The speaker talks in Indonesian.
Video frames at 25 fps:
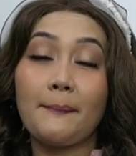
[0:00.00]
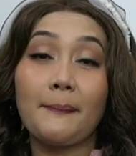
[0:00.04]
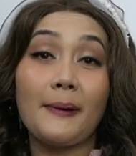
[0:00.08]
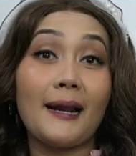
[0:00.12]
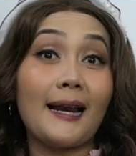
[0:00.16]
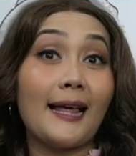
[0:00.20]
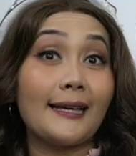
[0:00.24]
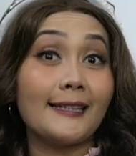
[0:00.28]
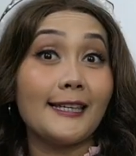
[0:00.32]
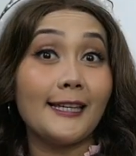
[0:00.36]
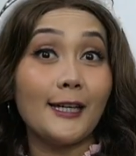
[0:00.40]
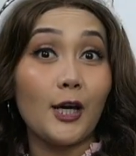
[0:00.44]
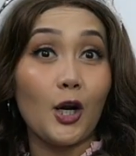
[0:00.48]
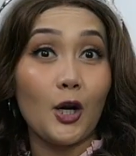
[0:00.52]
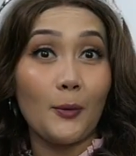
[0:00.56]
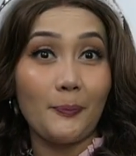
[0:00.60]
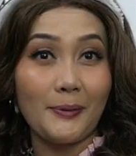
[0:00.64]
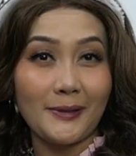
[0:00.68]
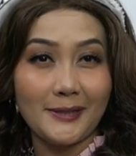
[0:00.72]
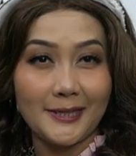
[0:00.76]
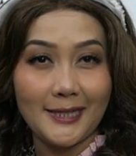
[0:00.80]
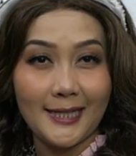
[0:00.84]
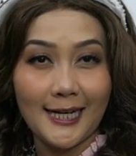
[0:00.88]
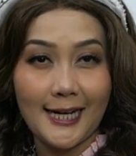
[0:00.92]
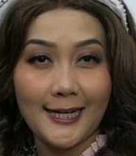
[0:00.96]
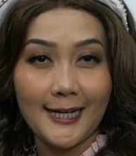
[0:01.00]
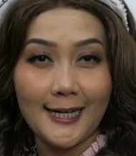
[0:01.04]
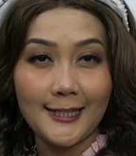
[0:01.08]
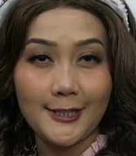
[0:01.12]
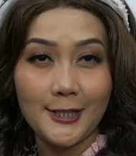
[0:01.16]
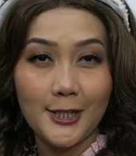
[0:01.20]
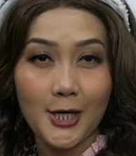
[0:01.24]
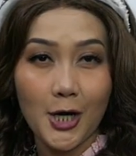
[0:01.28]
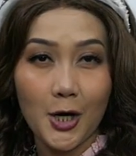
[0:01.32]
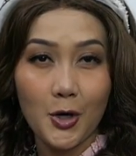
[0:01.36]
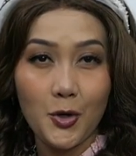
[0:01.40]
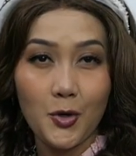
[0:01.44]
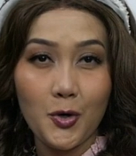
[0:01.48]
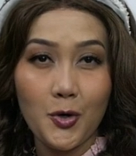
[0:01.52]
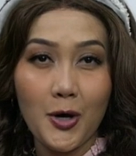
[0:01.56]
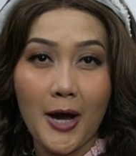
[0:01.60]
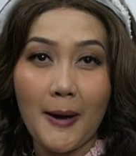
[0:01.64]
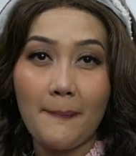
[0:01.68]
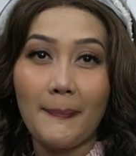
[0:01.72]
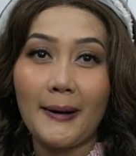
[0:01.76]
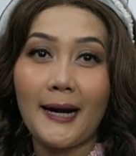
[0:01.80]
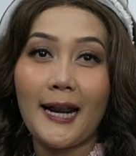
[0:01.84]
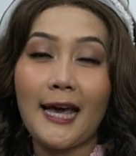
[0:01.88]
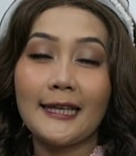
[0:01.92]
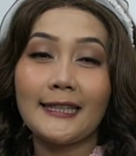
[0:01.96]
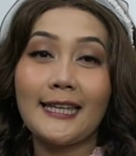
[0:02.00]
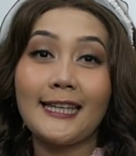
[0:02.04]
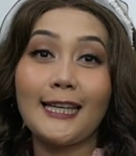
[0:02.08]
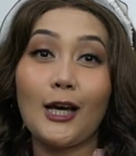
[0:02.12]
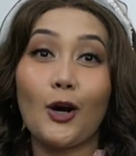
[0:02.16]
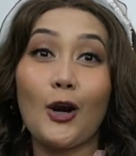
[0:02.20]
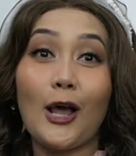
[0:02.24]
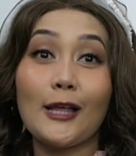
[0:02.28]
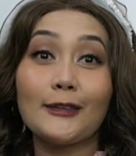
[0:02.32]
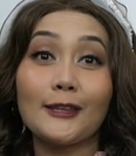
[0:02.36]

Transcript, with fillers: Apalagi kalau perjalanan jauh, apalagi kalau